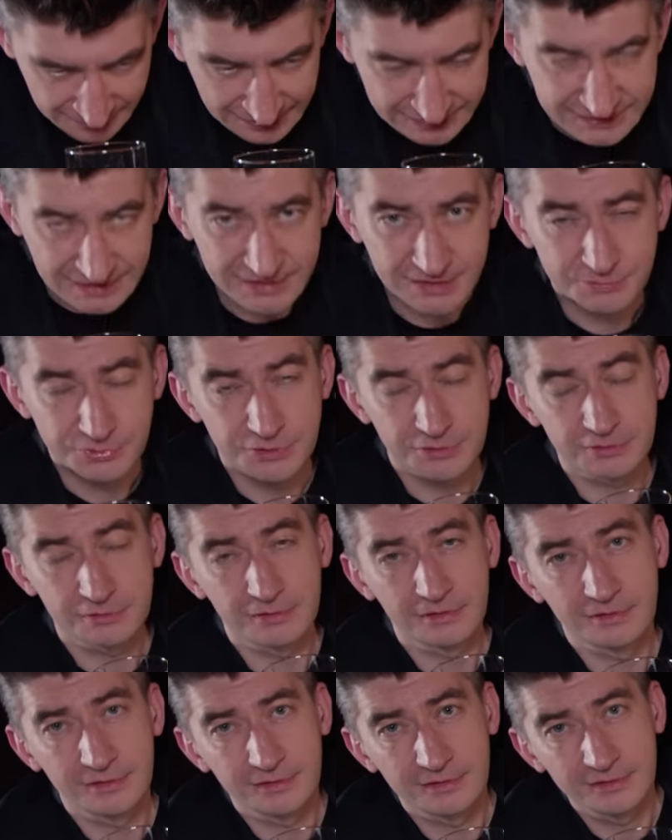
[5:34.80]
Затем,
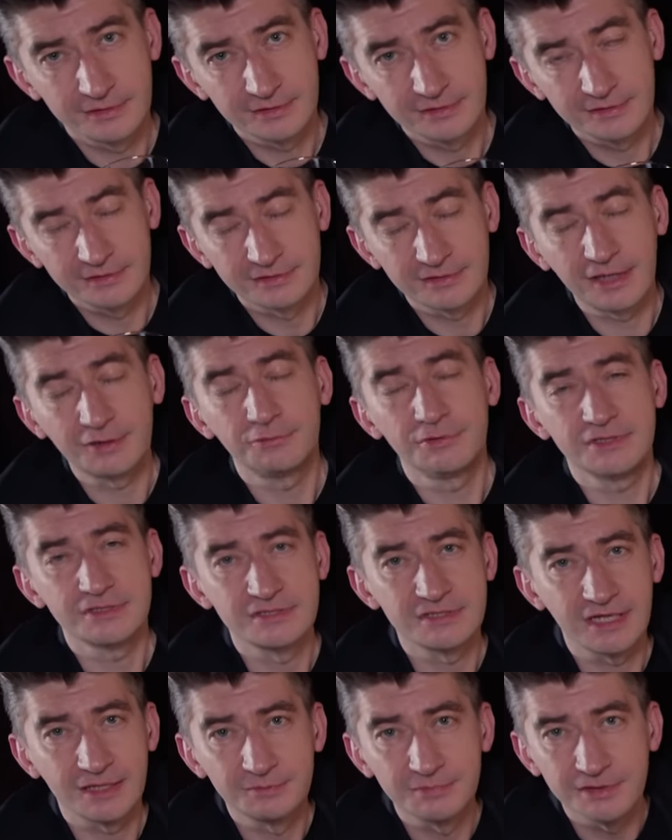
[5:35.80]
что какой
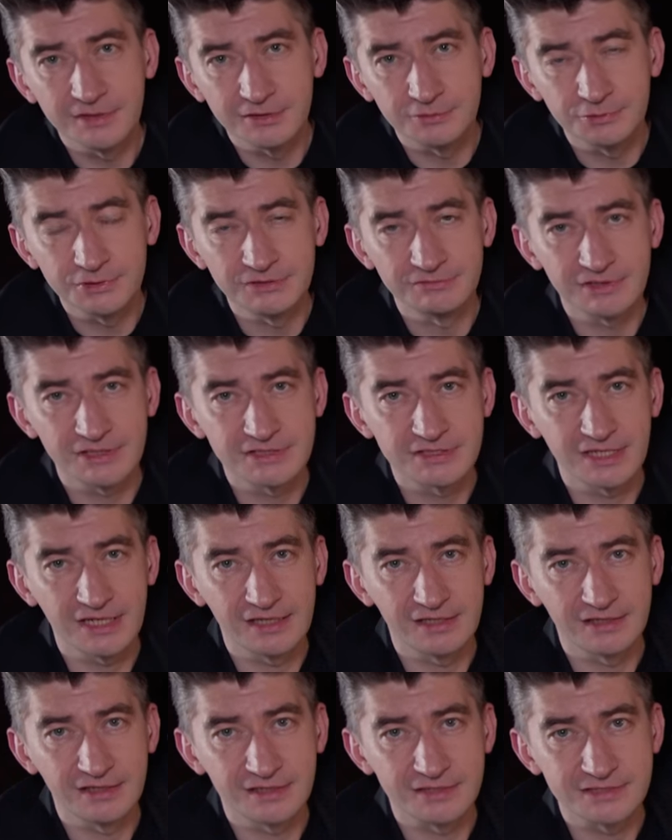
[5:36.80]
самый
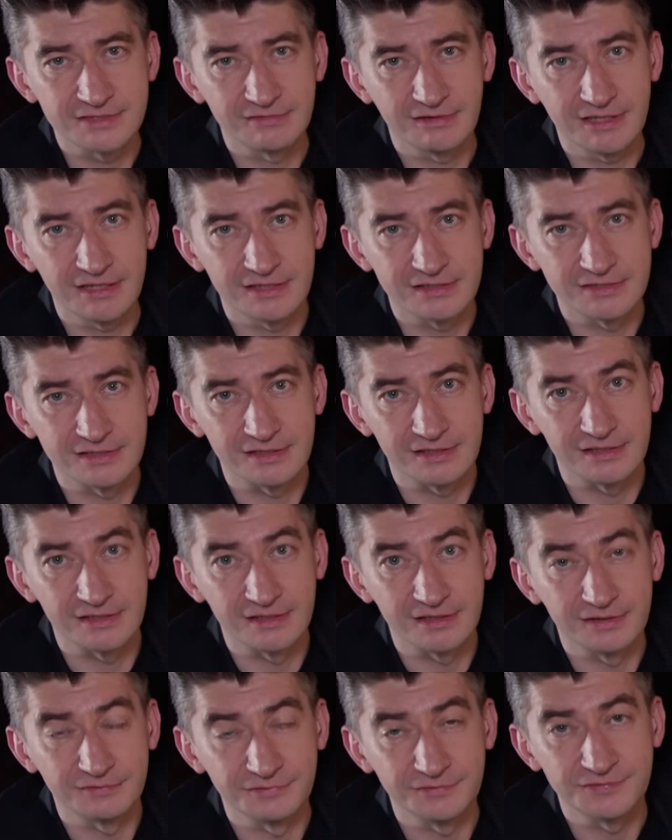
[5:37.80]
универсальный растворитель
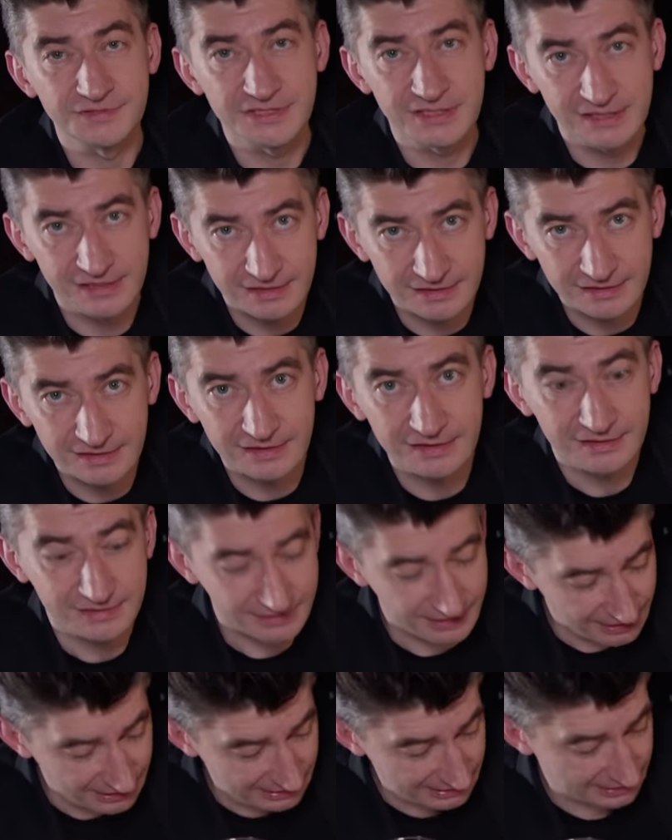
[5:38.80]
э, во Вселенной?
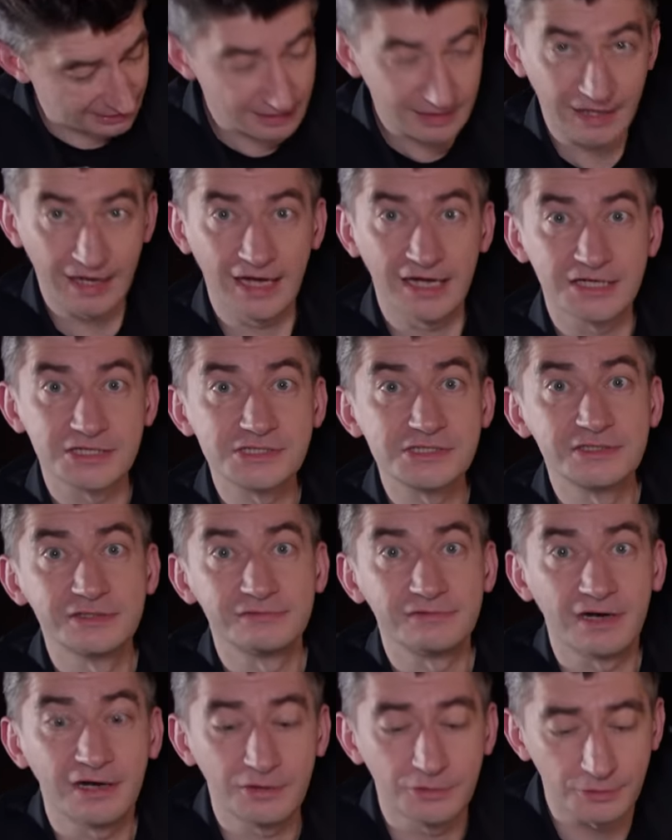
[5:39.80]
Да,
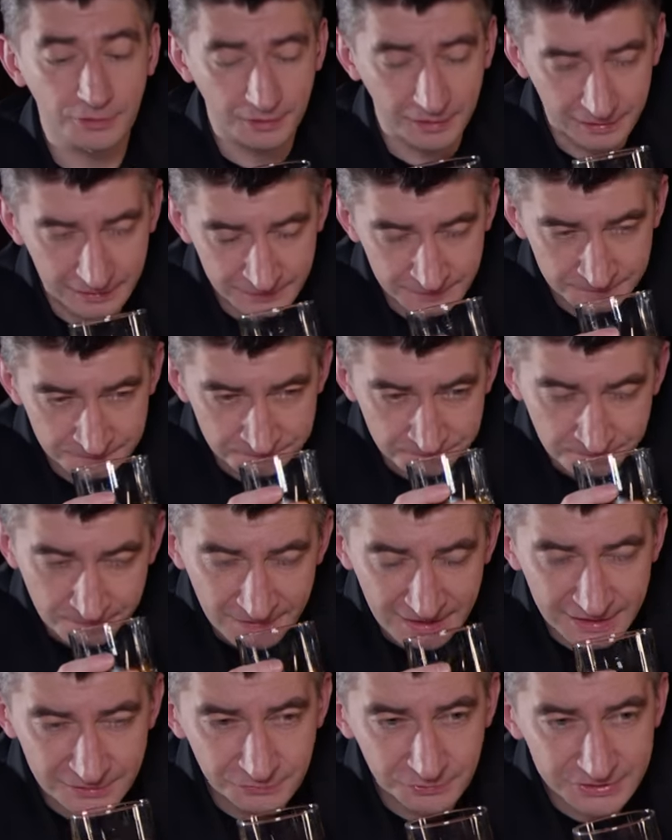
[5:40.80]
H2O.
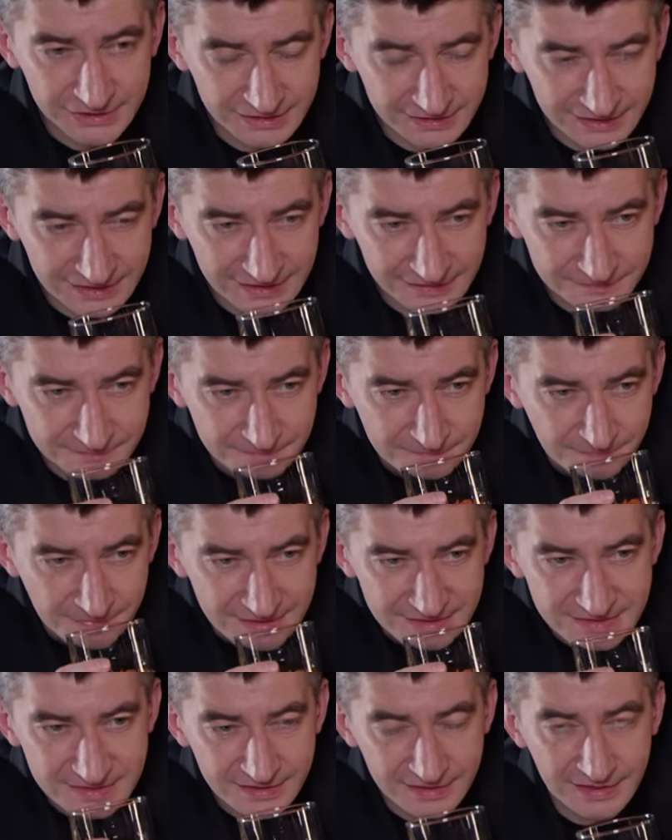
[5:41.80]
И вот она
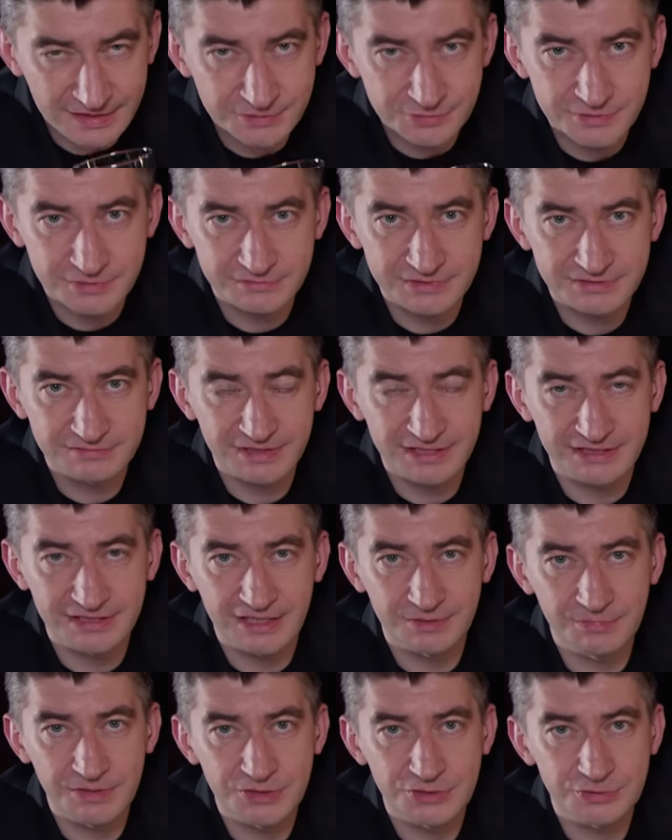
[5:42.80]
сразу же вызывает
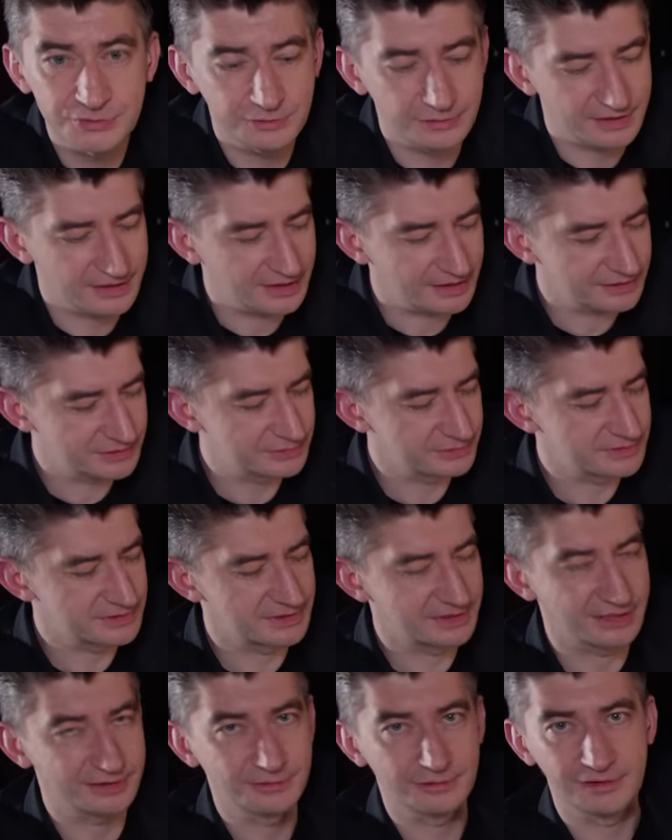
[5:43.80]
химическую реакцию,
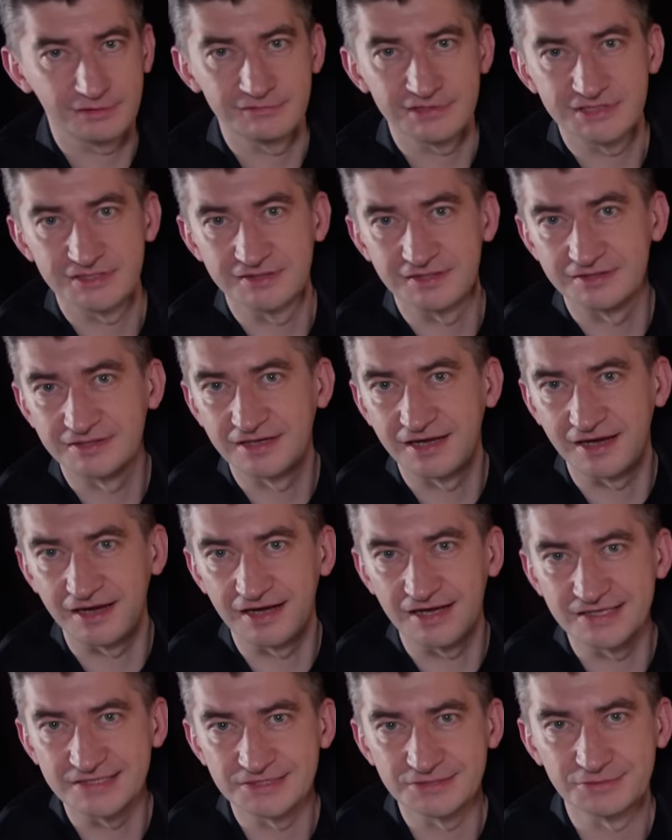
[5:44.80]
из-за которой весь этот
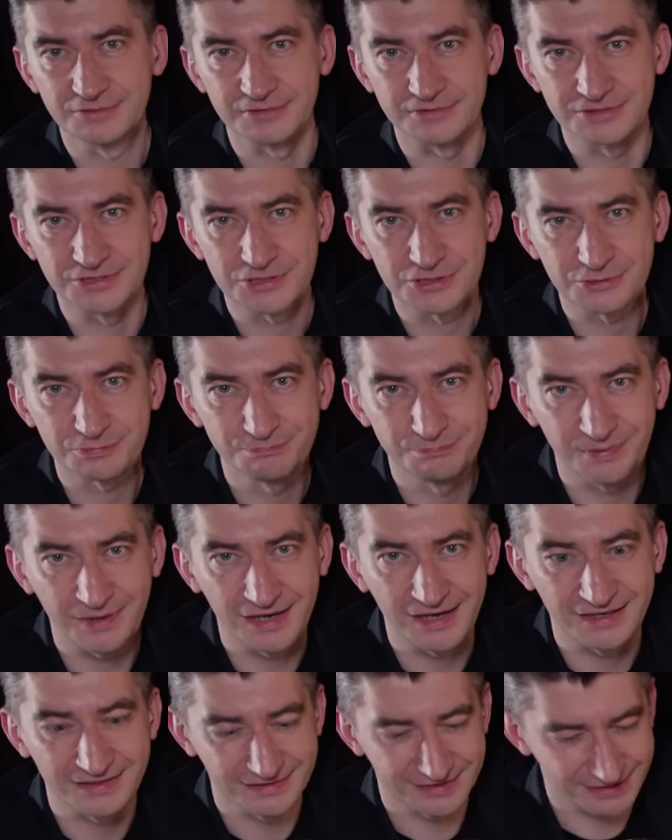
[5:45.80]
криозот,
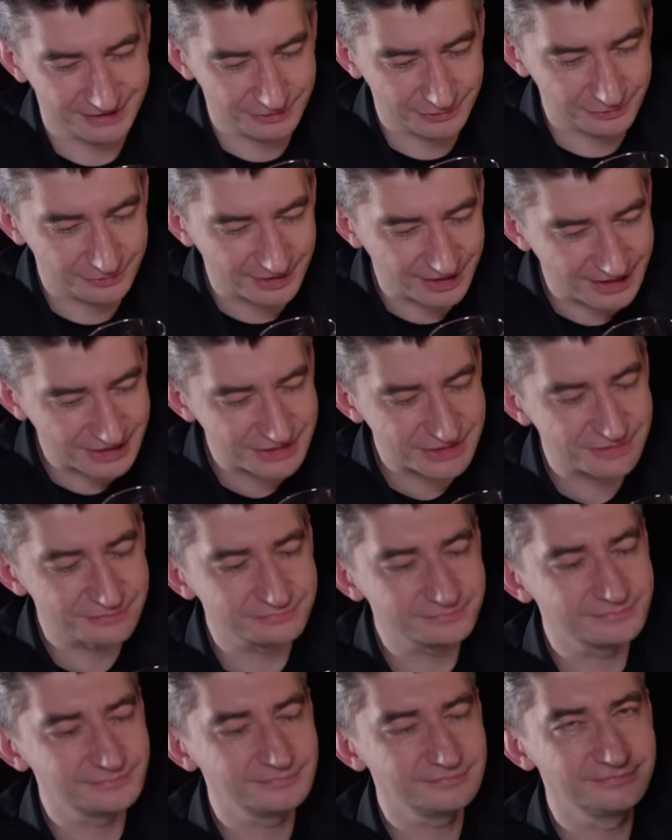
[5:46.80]
шпалы и гуашь
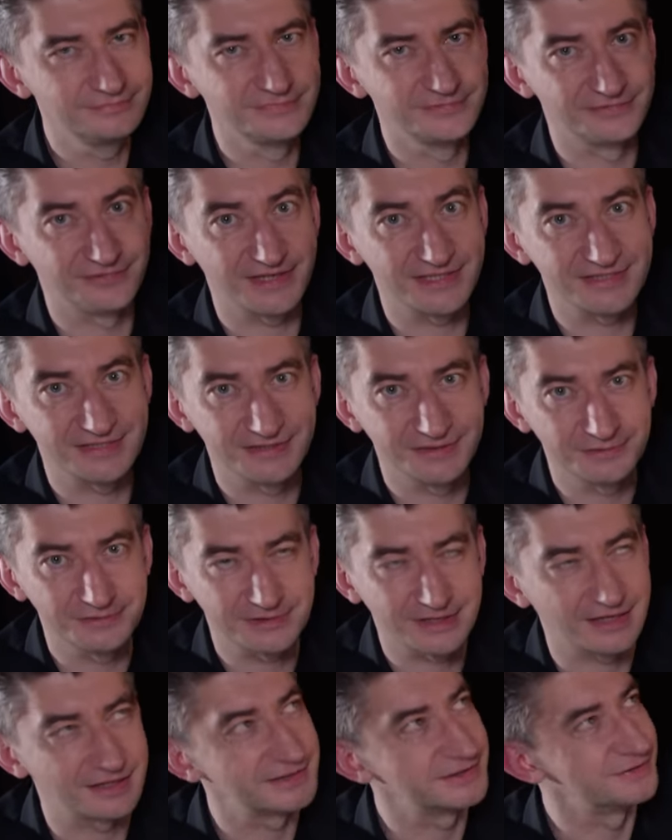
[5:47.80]
м-м, возно...
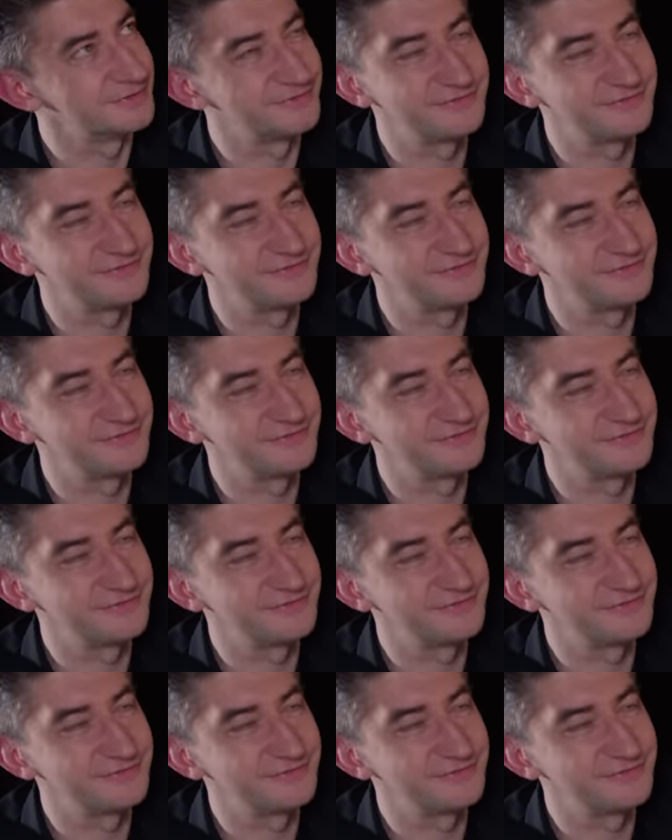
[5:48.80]
как это?